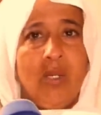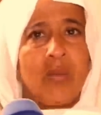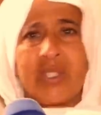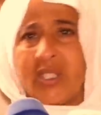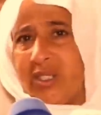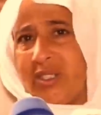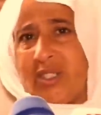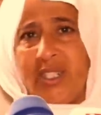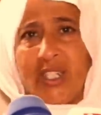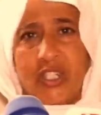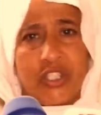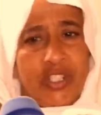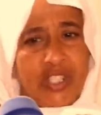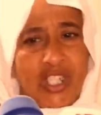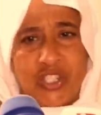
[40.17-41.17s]
كدي
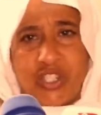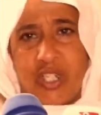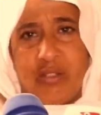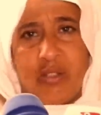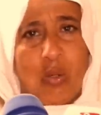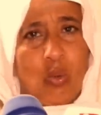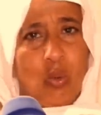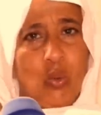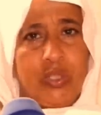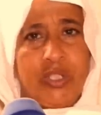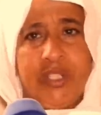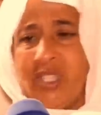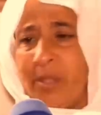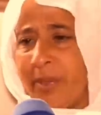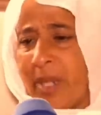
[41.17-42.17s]
عشان هي اللي شاده خوتي
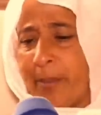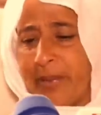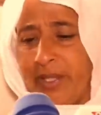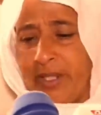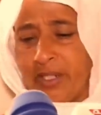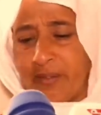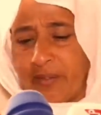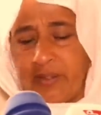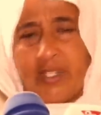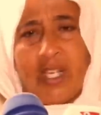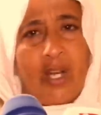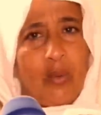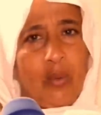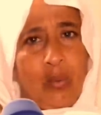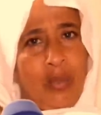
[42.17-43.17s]
هي اللي في
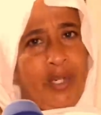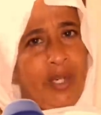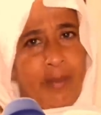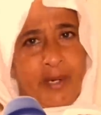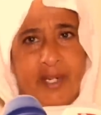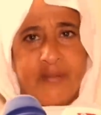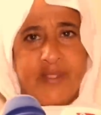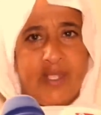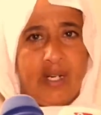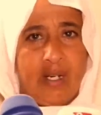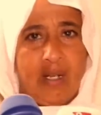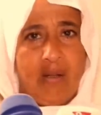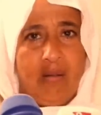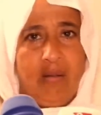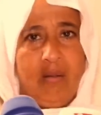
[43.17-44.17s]
الدار وانا برا في
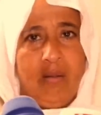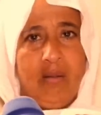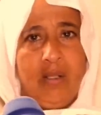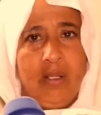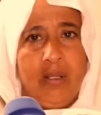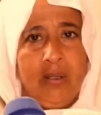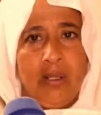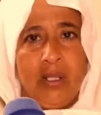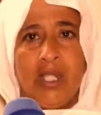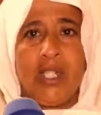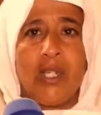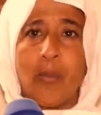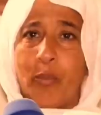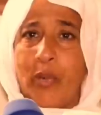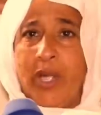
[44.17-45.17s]
الزنقه
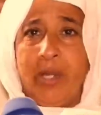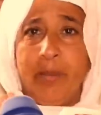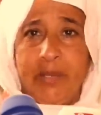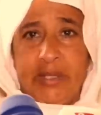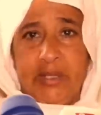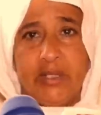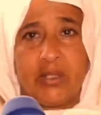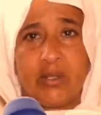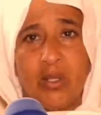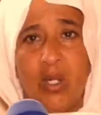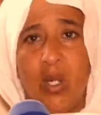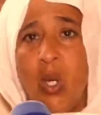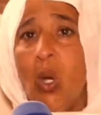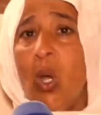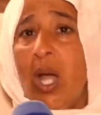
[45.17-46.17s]
هي بايا ميت
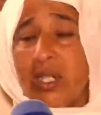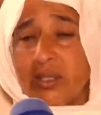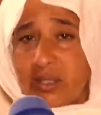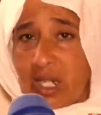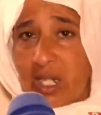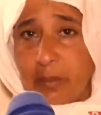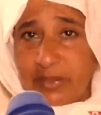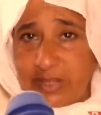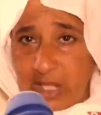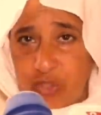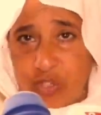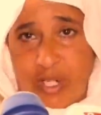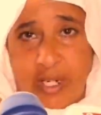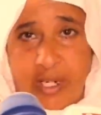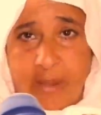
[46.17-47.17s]
عندها
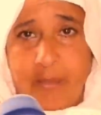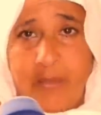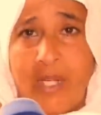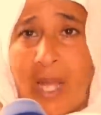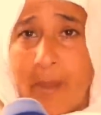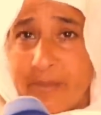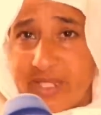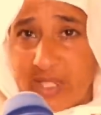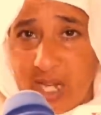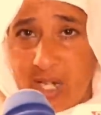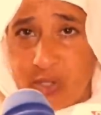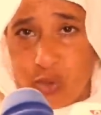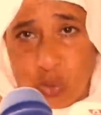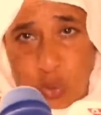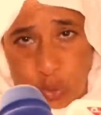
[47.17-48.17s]
15 عام
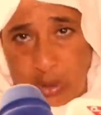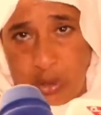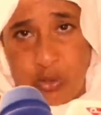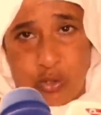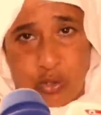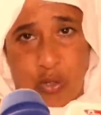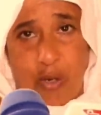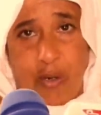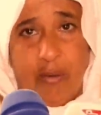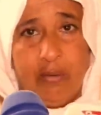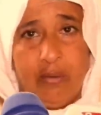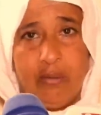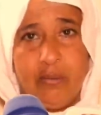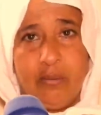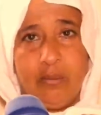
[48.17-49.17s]
15 و 3 شهور
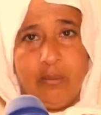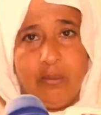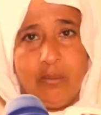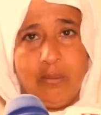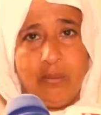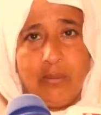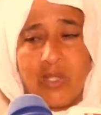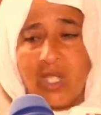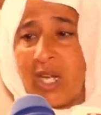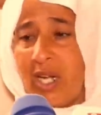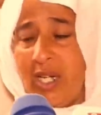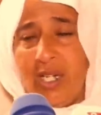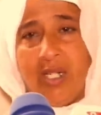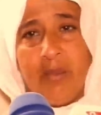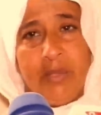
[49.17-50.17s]
راه
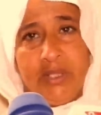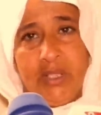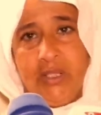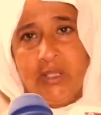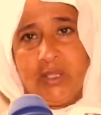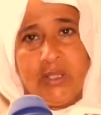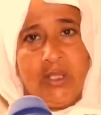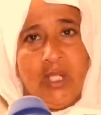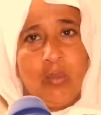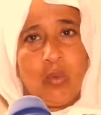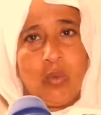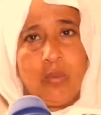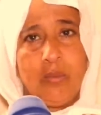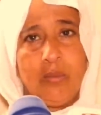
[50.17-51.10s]
الحاله المدنيه بينكم